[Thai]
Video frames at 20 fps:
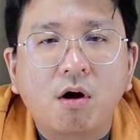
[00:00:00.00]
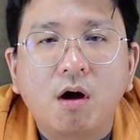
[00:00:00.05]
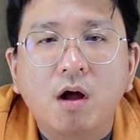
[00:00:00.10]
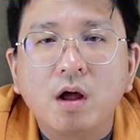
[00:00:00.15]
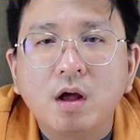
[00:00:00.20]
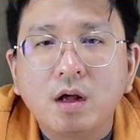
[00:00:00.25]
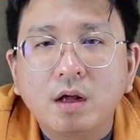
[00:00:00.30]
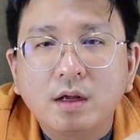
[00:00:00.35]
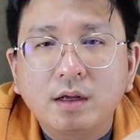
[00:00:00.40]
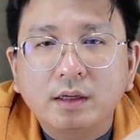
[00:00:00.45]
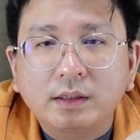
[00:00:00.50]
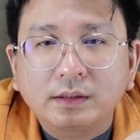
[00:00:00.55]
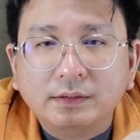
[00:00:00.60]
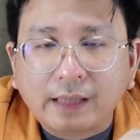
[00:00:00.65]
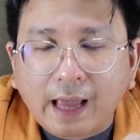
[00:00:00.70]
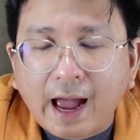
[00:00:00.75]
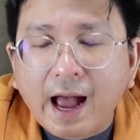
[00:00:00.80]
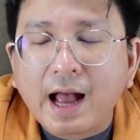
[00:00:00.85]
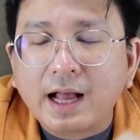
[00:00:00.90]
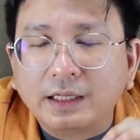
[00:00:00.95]
ก็
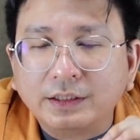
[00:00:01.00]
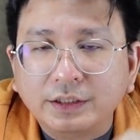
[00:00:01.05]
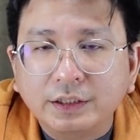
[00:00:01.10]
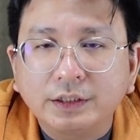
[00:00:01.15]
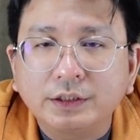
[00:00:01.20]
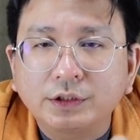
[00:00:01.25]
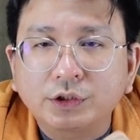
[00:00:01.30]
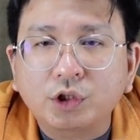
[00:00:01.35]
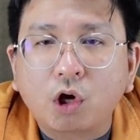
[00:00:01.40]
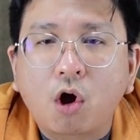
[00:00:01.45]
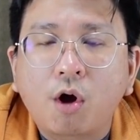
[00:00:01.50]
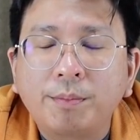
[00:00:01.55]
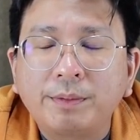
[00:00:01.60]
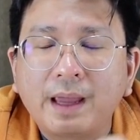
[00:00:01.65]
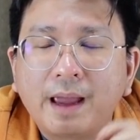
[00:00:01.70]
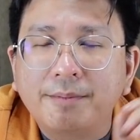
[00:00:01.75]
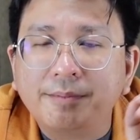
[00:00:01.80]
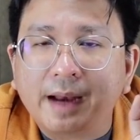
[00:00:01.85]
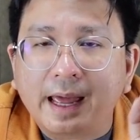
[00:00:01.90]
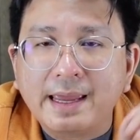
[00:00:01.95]
ถ้าชื่นชอบ
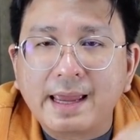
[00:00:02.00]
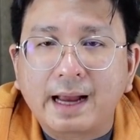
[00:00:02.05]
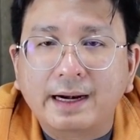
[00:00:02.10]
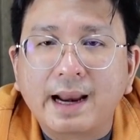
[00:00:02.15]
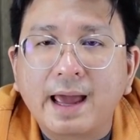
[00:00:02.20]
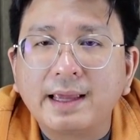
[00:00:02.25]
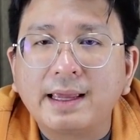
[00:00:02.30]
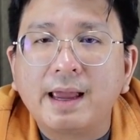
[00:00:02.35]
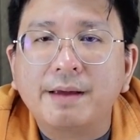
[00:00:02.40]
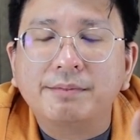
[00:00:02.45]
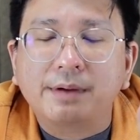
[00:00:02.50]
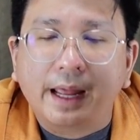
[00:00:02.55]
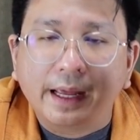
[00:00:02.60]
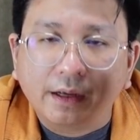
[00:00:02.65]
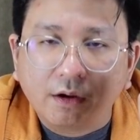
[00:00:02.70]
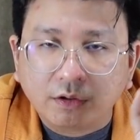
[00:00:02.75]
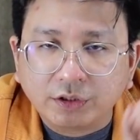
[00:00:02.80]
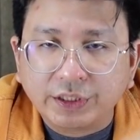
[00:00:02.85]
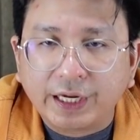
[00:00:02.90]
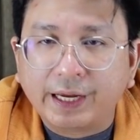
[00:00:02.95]
เกมไหน อยากได้เกมไหน
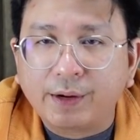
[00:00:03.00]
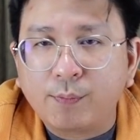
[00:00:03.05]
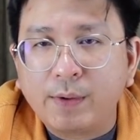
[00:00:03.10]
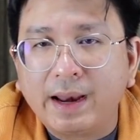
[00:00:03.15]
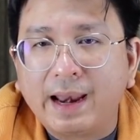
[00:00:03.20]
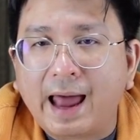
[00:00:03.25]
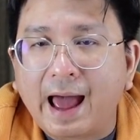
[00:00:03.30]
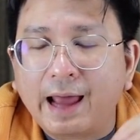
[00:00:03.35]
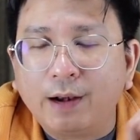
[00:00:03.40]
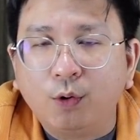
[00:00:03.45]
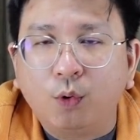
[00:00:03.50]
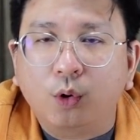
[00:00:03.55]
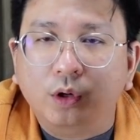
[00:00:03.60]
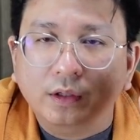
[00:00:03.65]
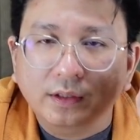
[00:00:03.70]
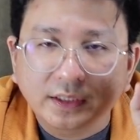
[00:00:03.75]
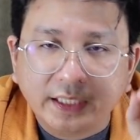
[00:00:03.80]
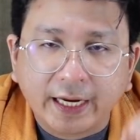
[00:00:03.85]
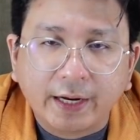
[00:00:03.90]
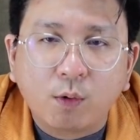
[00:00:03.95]
ก็เช็คเวลาโหลด
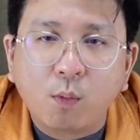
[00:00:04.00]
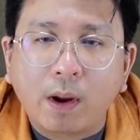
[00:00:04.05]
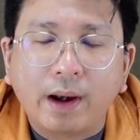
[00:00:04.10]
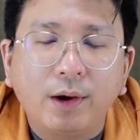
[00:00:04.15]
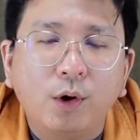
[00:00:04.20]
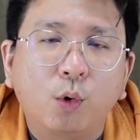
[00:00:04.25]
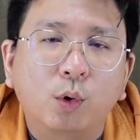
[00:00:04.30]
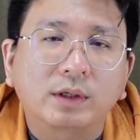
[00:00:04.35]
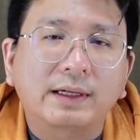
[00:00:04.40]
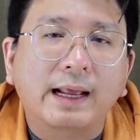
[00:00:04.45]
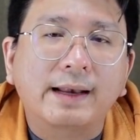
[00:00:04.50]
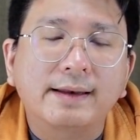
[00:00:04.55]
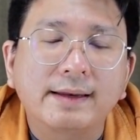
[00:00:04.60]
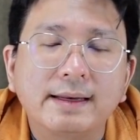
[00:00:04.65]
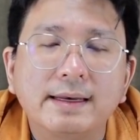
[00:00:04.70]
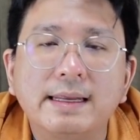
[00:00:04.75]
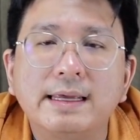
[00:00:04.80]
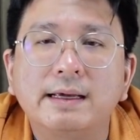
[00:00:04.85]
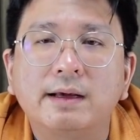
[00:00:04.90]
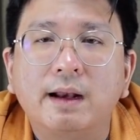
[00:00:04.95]
เช็ควันโหลดกัน
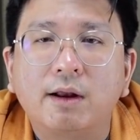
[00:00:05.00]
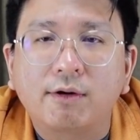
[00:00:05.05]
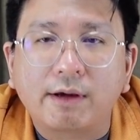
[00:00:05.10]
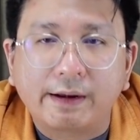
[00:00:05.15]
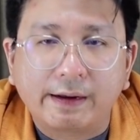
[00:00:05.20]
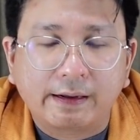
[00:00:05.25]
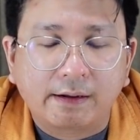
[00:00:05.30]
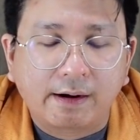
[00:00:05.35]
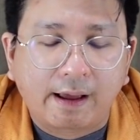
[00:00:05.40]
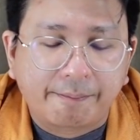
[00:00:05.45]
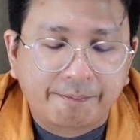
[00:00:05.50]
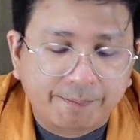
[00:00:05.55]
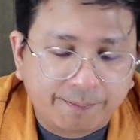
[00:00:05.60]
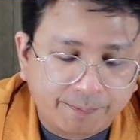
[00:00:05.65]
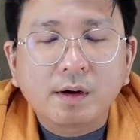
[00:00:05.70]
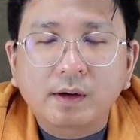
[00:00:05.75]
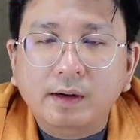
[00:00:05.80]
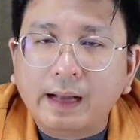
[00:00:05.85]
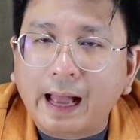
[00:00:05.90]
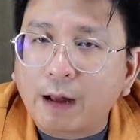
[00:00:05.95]
ดีๆก็แล้วกันนะครับ
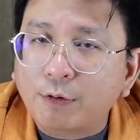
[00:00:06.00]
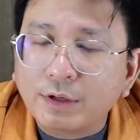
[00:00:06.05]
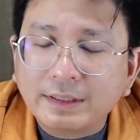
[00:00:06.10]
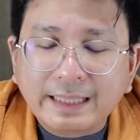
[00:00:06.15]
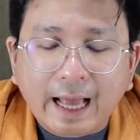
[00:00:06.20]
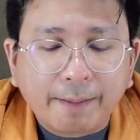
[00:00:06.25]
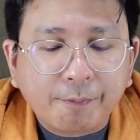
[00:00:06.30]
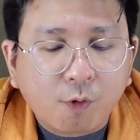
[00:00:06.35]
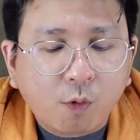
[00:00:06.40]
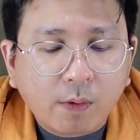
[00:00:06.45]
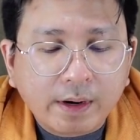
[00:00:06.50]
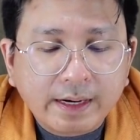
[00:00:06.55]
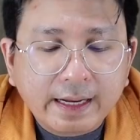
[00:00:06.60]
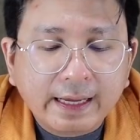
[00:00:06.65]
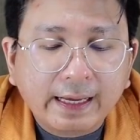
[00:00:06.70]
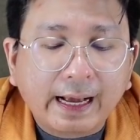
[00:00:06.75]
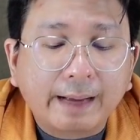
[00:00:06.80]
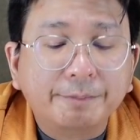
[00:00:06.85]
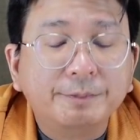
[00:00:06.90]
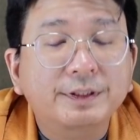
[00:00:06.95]
ข่าวที่ 3 ของวัน
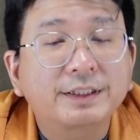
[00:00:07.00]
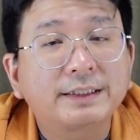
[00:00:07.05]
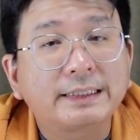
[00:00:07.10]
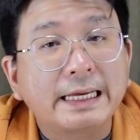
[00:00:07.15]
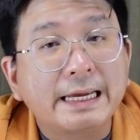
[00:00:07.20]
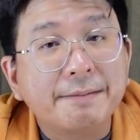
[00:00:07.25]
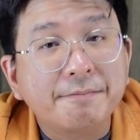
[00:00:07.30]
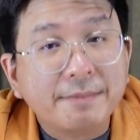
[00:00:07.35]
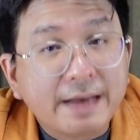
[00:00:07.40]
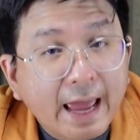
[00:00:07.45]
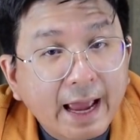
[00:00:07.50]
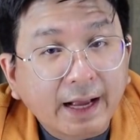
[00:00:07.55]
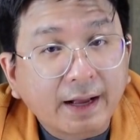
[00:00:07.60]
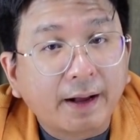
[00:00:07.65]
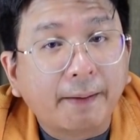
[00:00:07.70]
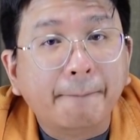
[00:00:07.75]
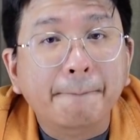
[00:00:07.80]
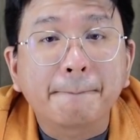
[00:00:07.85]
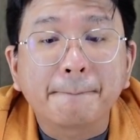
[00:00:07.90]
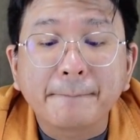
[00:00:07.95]
นี้ครับ Steam Deck
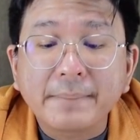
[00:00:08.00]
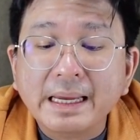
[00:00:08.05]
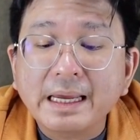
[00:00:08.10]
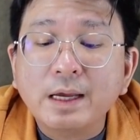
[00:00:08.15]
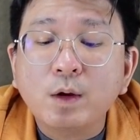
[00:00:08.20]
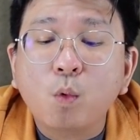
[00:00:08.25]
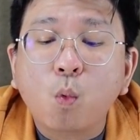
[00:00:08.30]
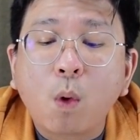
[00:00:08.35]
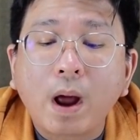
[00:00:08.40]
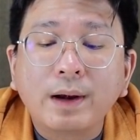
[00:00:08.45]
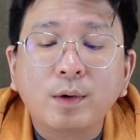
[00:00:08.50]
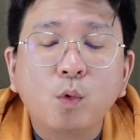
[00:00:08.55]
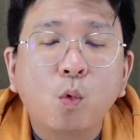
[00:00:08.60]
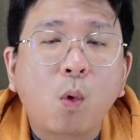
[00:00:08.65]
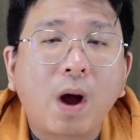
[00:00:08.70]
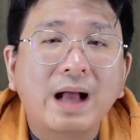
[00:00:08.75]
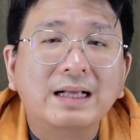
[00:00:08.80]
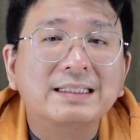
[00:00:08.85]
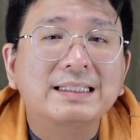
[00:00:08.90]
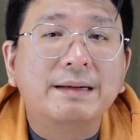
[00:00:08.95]
มีวัน
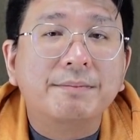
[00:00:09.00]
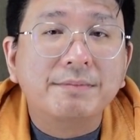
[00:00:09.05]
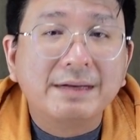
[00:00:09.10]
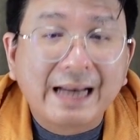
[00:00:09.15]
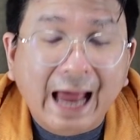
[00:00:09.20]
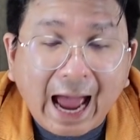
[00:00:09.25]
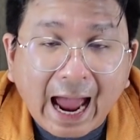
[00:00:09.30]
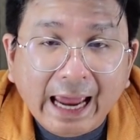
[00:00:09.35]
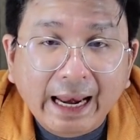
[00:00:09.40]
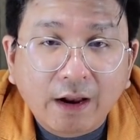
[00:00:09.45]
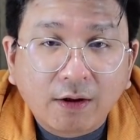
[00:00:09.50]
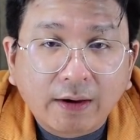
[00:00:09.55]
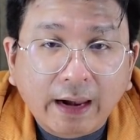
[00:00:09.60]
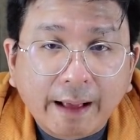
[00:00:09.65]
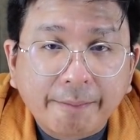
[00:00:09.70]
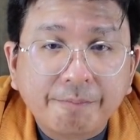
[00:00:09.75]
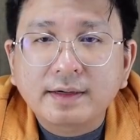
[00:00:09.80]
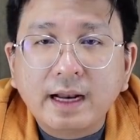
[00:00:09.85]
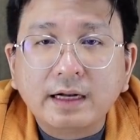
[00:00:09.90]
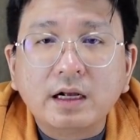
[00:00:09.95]
วางจำหน่ายแล้ว
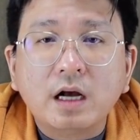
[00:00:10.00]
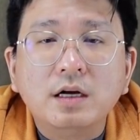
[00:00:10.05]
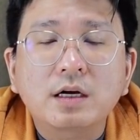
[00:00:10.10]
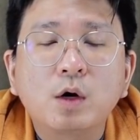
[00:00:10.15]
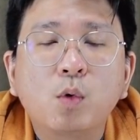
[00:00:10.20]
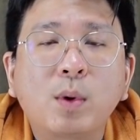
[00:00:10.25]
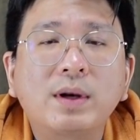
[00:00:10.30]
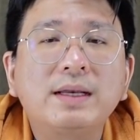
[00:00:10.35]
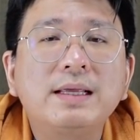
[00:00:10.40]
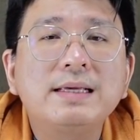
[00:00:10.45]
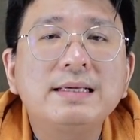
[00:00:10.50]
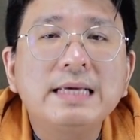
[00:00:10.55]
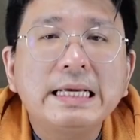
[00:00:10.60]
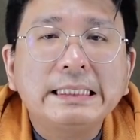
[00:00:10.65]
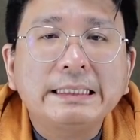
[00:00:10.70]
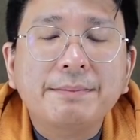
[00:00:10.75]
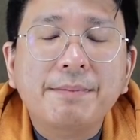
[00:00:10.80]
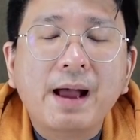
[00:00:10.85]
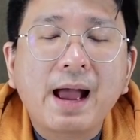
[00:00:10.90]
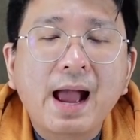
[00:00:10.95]
ครับ นั่นก็คือวัน
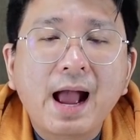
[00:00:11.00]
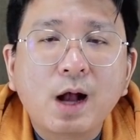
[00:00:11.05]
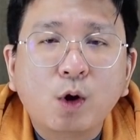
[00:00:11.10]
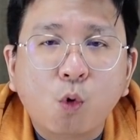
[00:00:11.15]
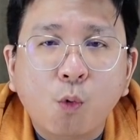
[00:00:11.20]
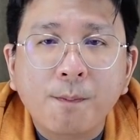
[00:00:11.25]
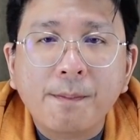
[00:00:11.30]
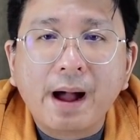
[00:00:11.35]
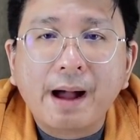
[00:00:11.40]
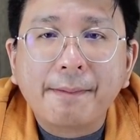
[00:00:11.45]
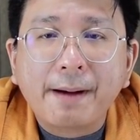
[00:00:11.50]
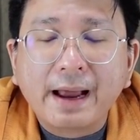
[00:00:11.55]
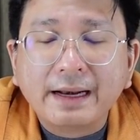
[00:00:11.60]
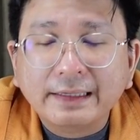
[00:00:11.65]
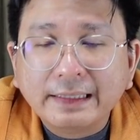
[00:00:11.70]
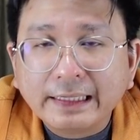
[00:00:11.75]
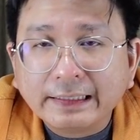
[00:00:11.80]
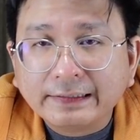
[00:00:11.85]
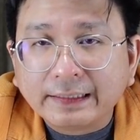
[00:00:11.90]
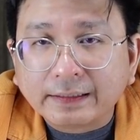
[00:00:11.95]
ที่ 25 กุมภาพัน
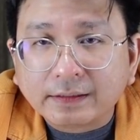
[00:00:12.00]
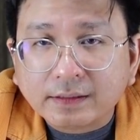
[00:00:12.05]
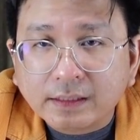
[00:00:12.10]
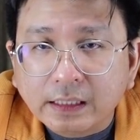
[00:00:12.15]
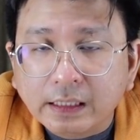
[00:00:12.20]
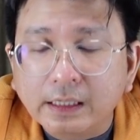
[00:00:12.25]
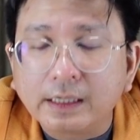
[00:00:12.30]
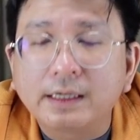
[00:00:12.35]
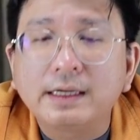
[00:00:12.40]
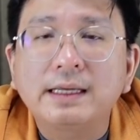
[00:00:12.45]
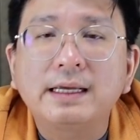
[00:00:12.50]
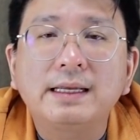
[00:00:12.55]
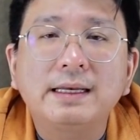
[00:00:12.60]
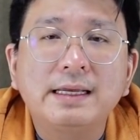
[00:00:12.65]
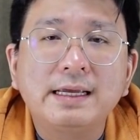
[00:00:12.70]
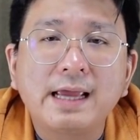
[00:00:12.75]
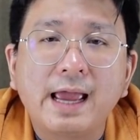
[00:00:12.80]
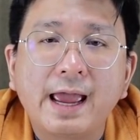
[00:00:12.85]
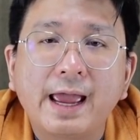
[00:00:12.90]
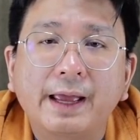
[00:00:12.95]
ธ์ที่จะถึงนี้
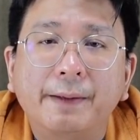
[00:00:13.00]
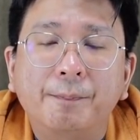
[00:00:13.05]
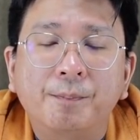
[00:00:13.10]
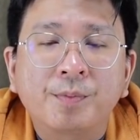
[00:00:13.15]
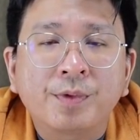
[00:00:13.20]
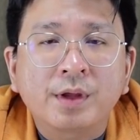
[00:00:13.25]
นี่เอง